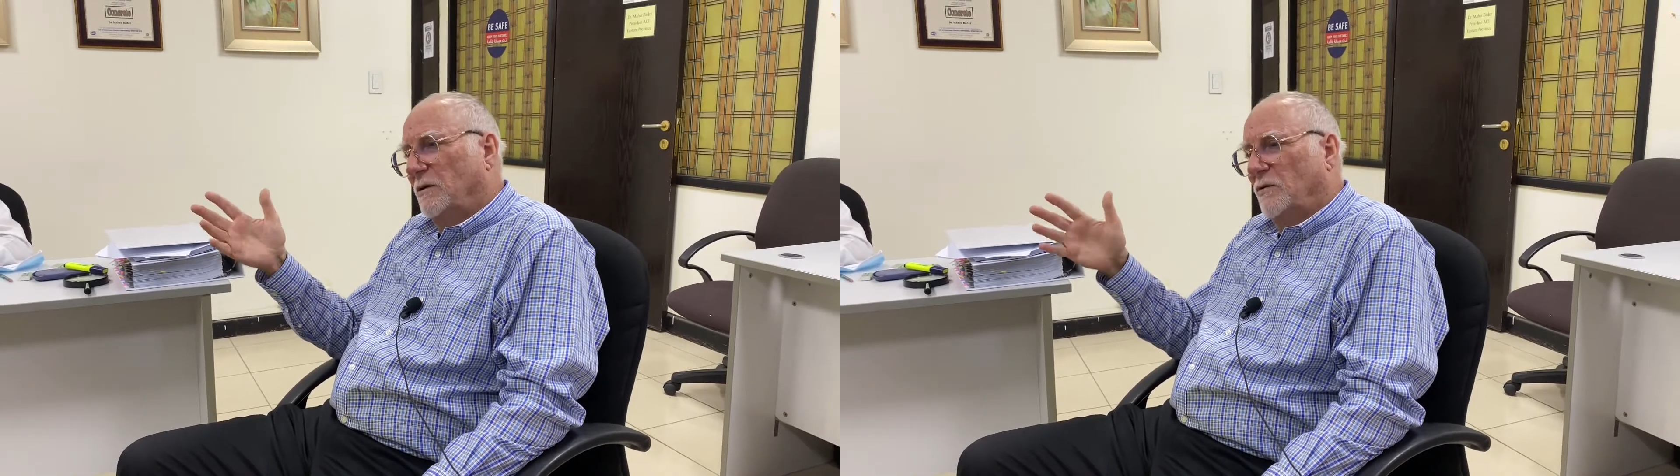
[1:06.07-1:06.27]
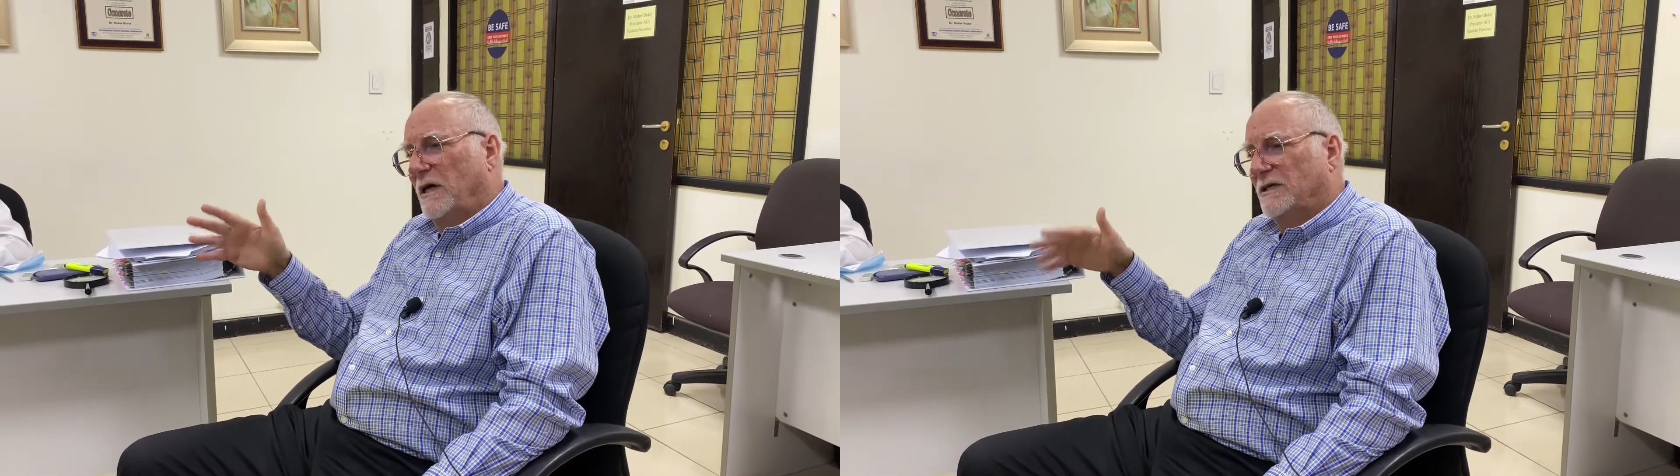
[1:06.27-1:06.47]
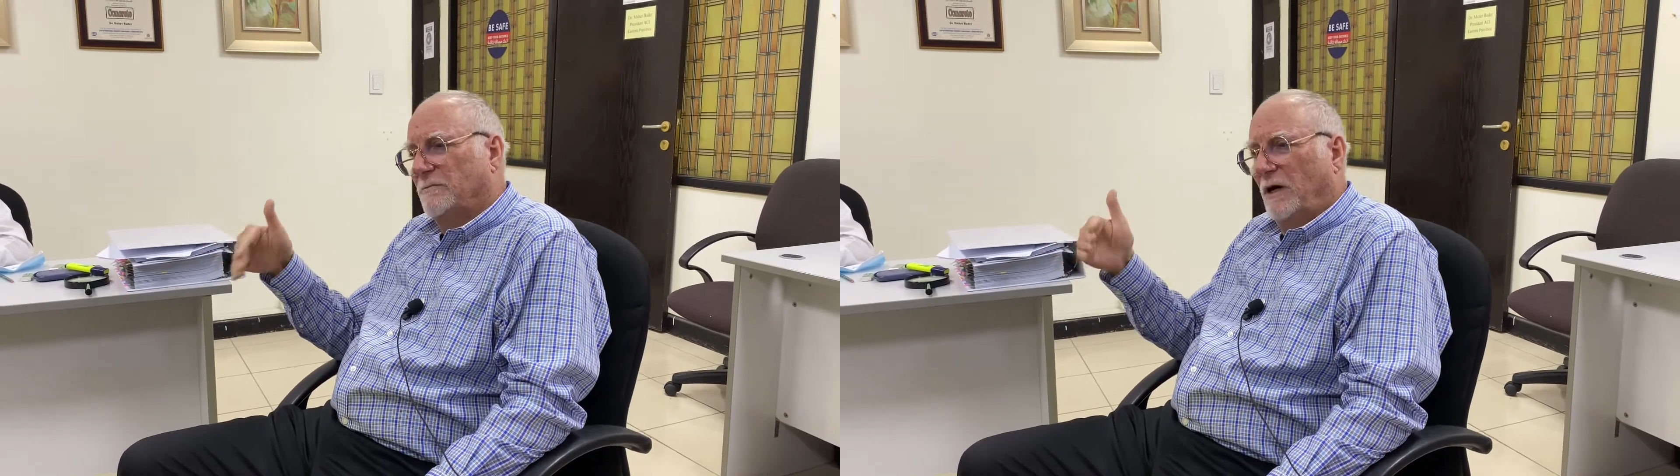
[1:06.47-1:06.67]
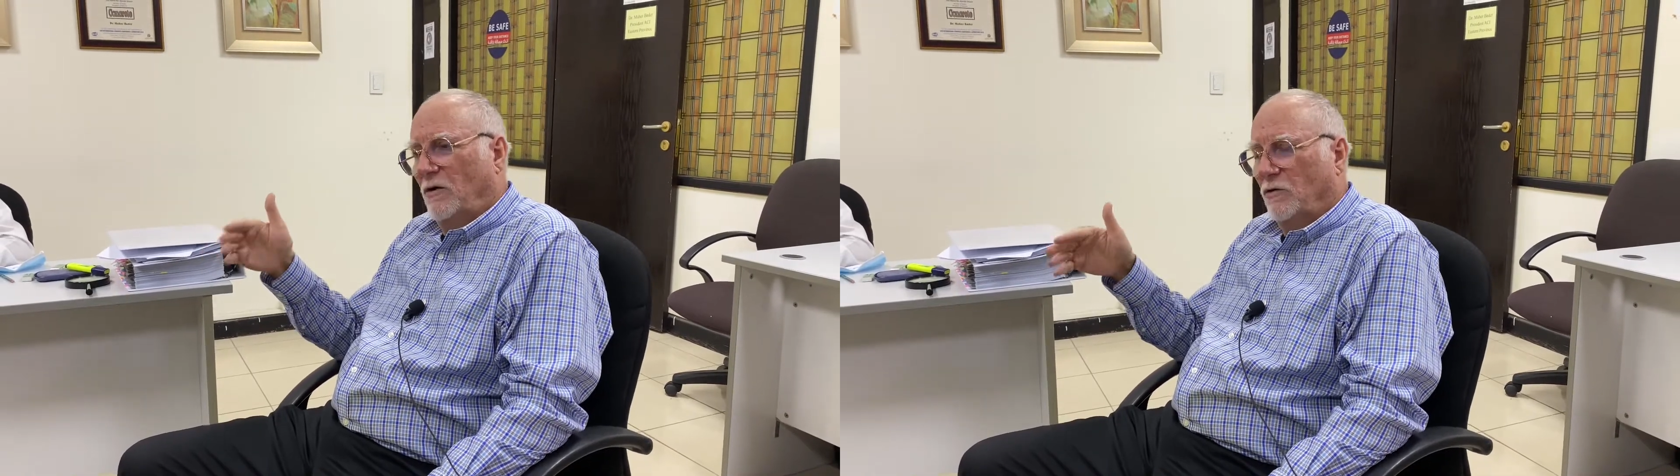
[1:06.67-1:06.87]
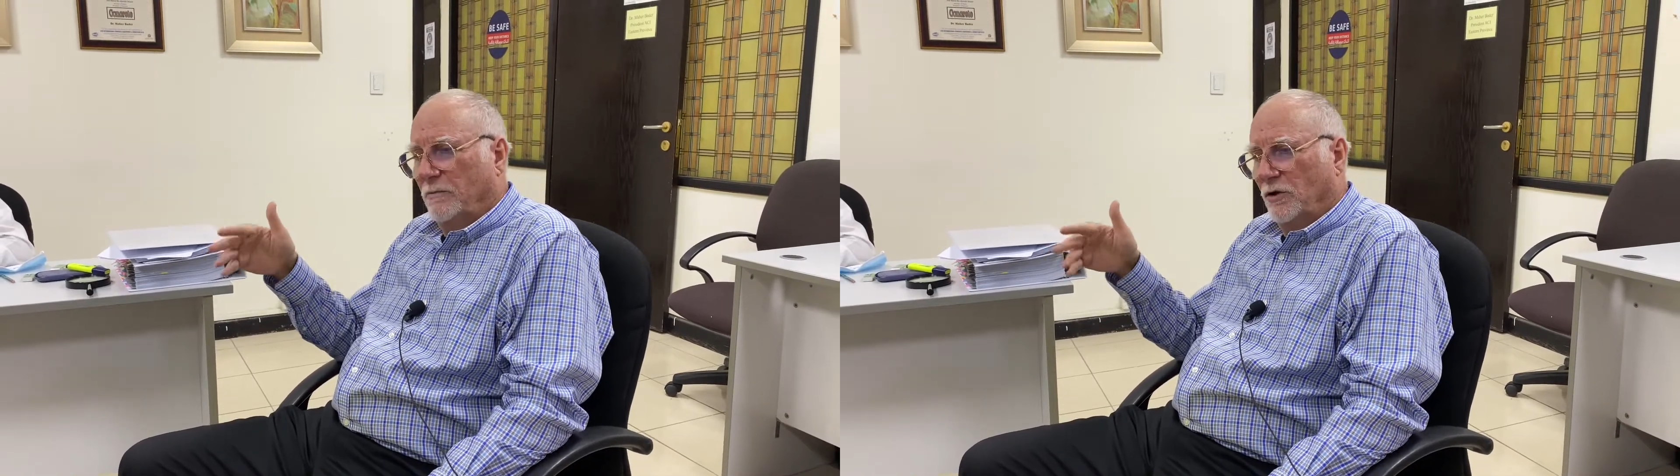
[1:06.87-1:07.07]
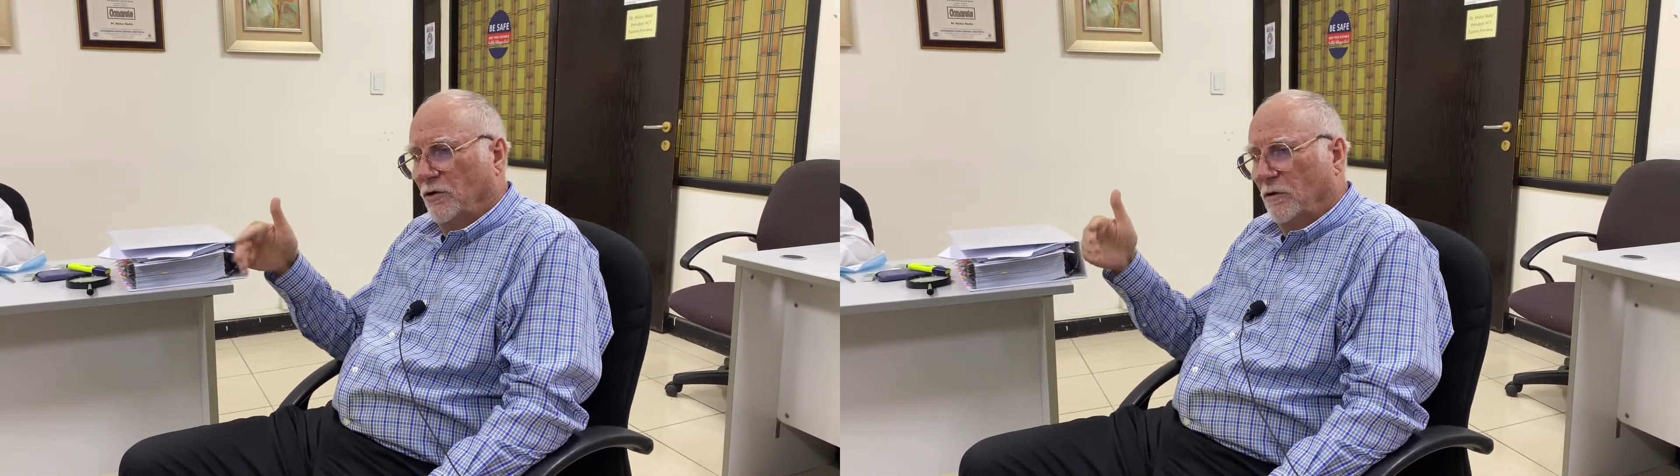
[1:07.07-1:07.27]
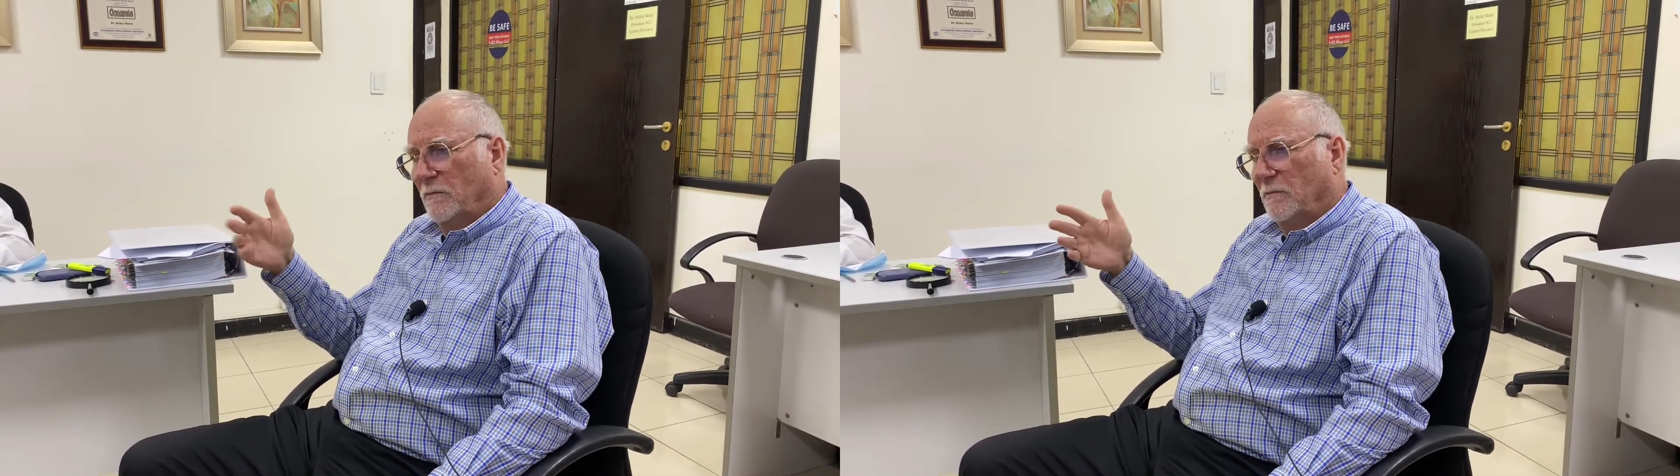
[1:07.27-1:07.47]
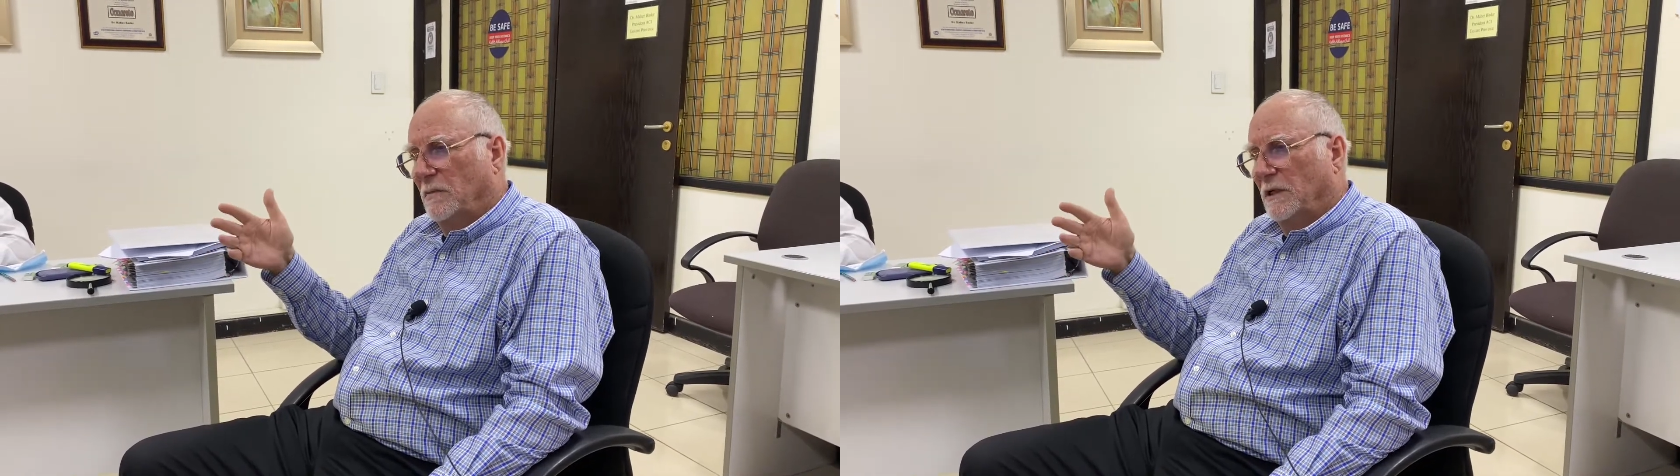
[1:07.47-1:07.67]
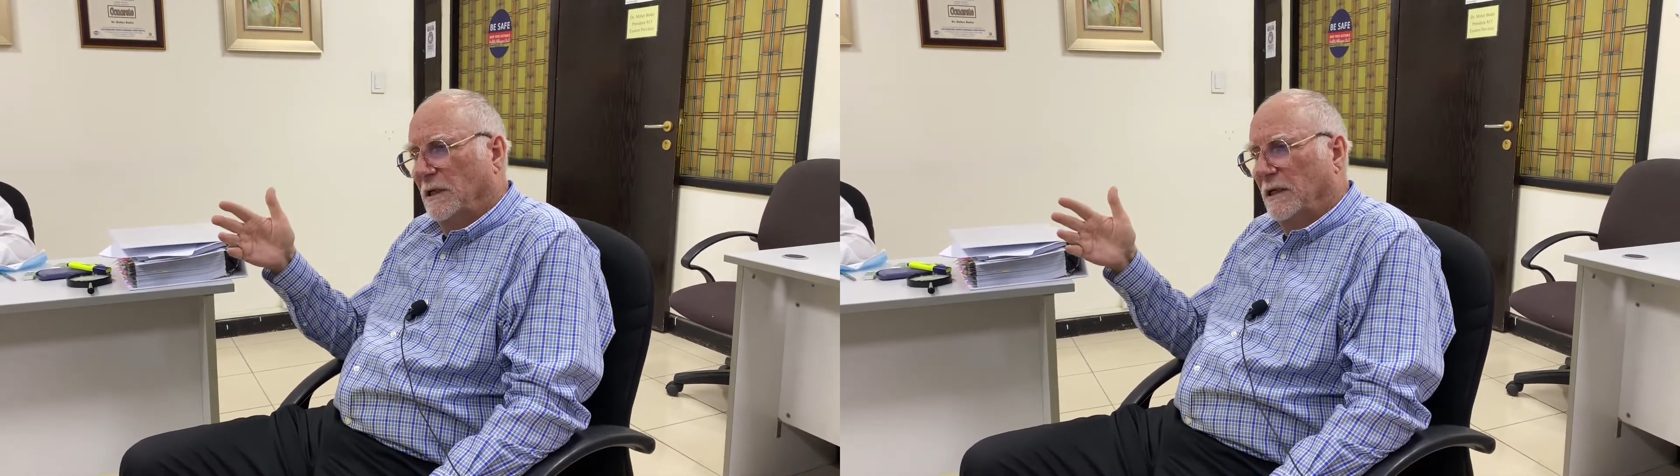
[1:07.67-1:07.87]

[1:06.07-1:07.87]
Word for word: واصبحوا بدهم آه،